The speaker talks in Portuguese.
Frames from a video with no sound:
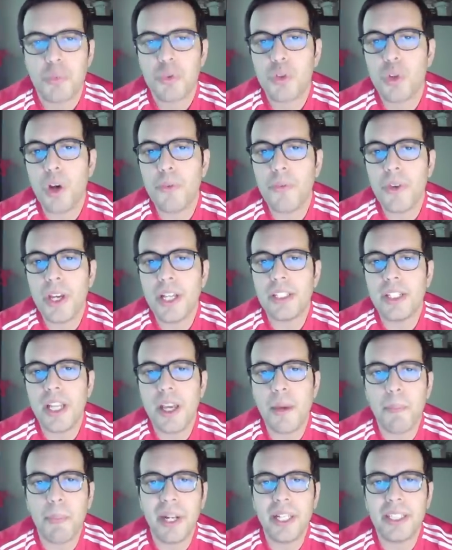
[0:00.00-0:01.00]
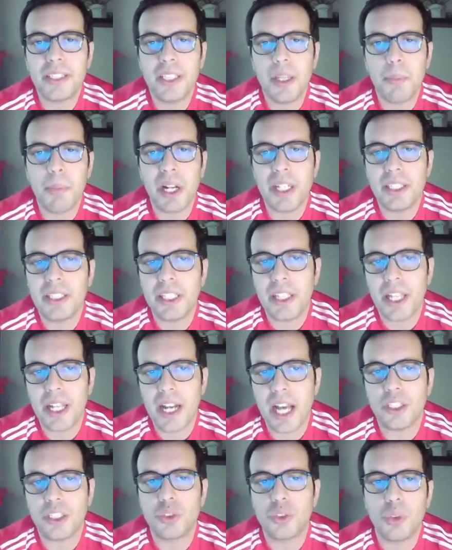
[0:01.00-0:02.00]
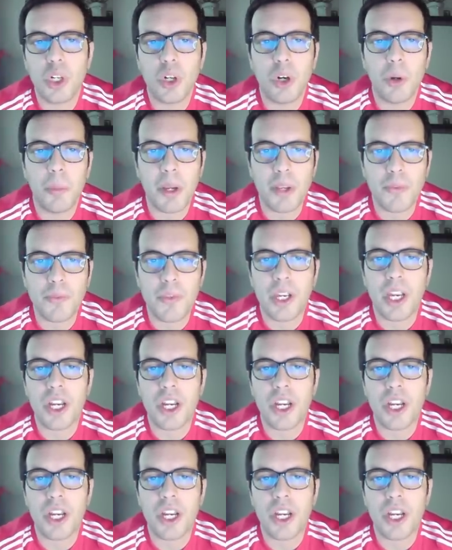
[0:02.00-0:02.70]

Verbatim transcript: Por sua vez, a imprensa brasileira assegura que o Benfica